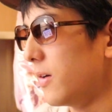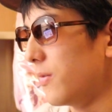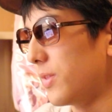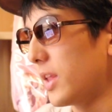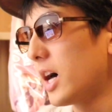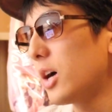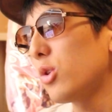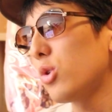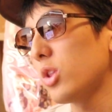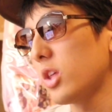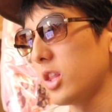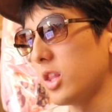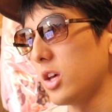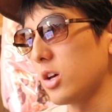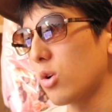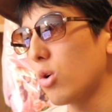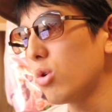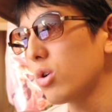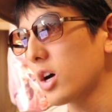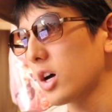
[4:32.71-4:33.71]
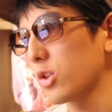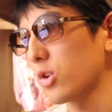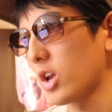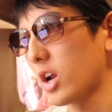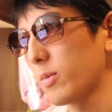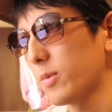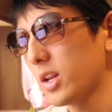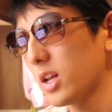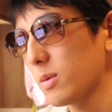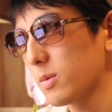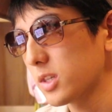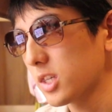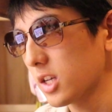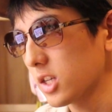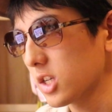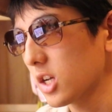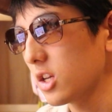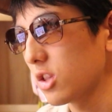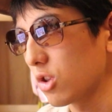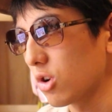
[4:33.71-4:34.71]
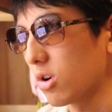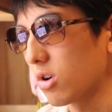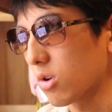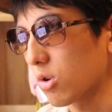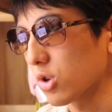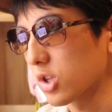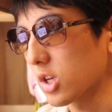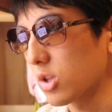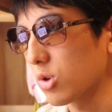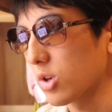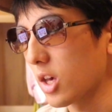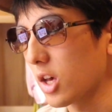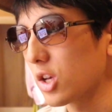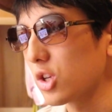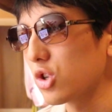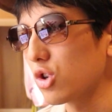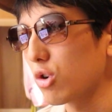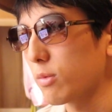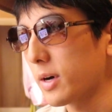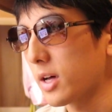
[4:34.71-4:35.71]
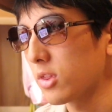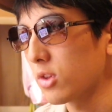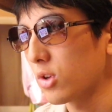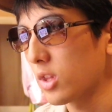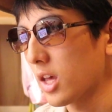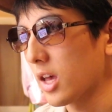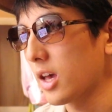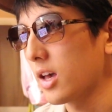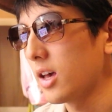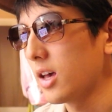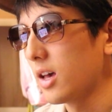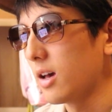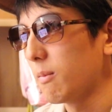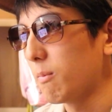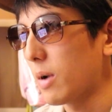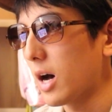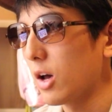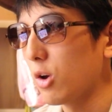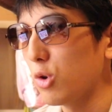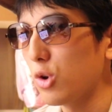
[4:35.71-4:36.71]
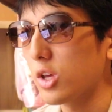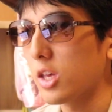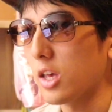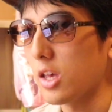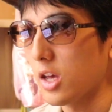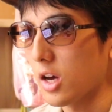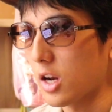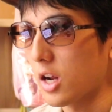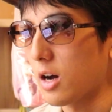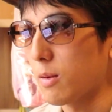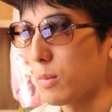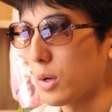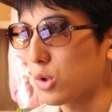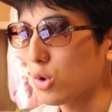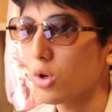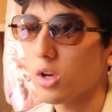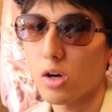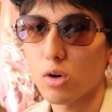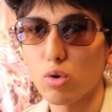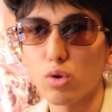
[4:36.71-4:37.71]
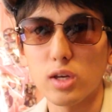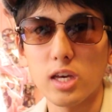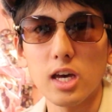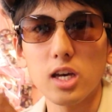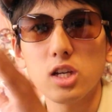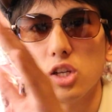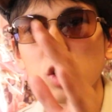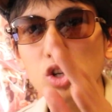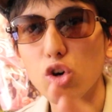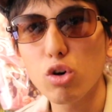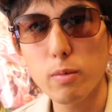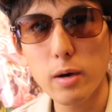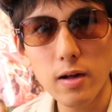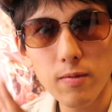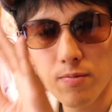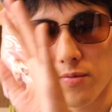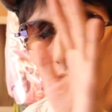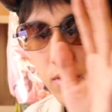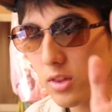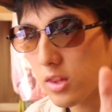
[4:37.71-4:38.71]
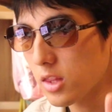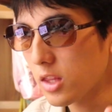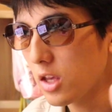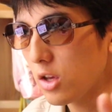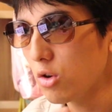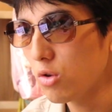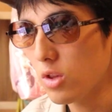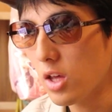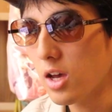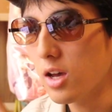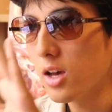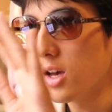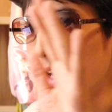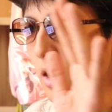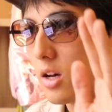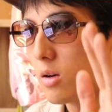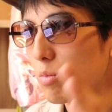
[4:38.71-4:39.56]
なのでね、今回のラブライブサンシャインのこちらの劇場版のね、前売り券やら、まあ、とにかく劇場版っていうね、